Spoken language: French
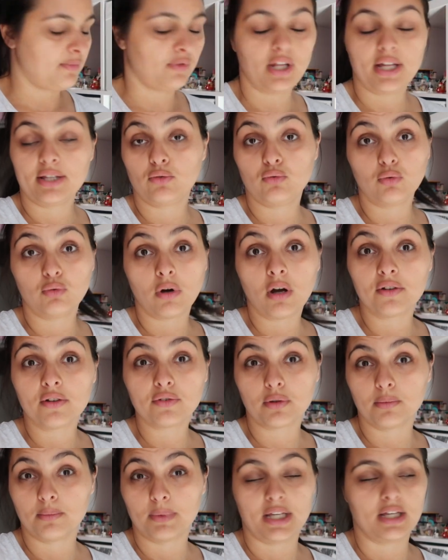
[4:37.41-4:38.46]
Bon là tout
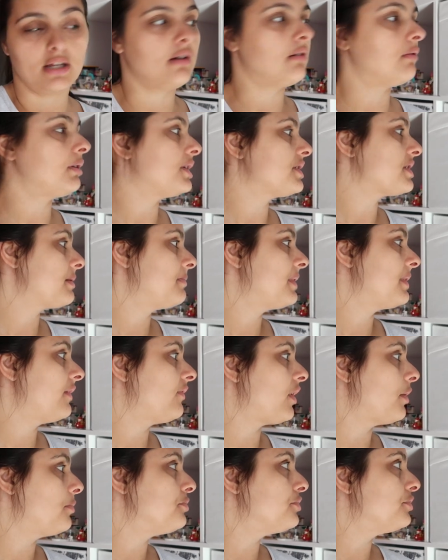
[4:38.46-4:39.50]
rentre mais j'aime bien
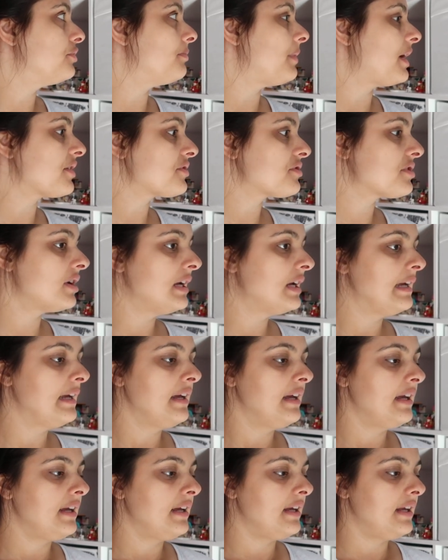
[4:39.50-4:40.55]
avoir un peu de marge.
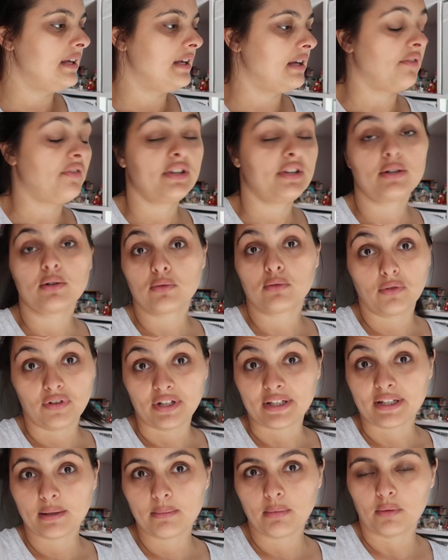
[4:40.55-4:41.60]
Et en fait quand on
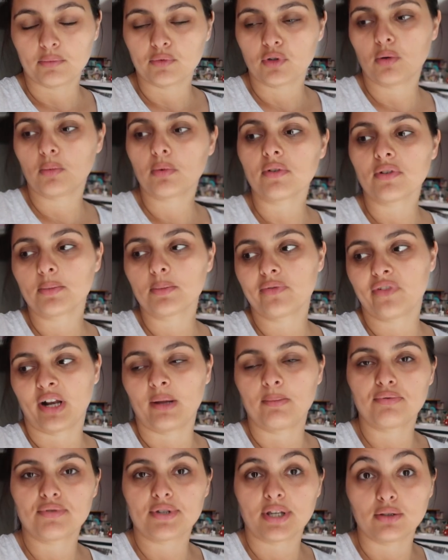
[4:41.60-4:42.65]
fait le trip en même temps on profite pour faire
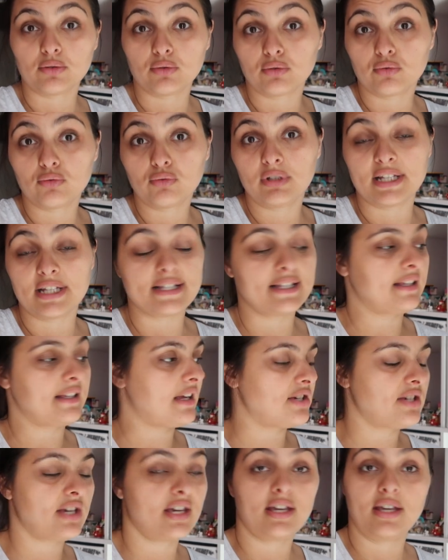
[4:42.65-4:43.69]
la poussière de toutes les
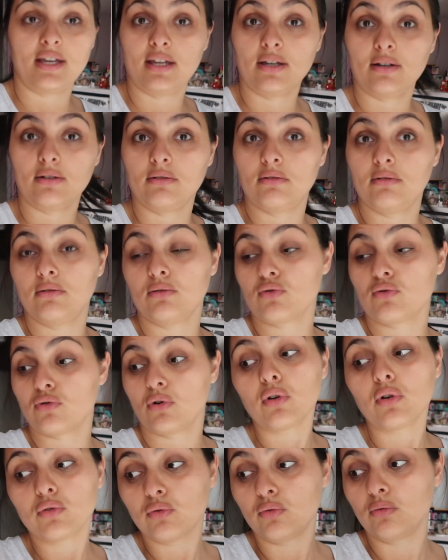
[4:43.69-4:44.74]
étagères, on
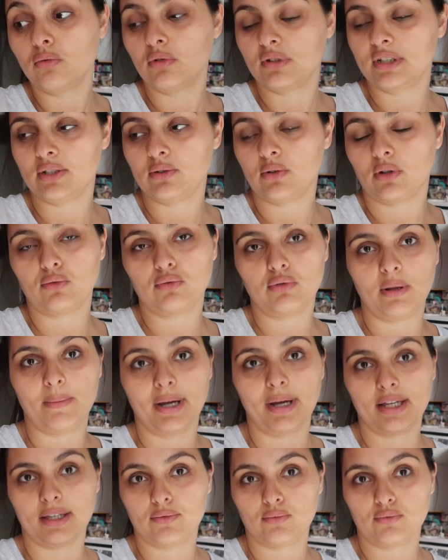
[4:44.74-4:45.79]
sort tout, on nettoie tous les
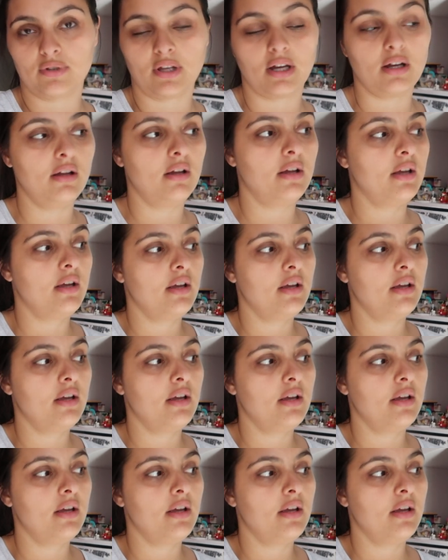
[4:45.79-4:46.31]
bacs et tout ça.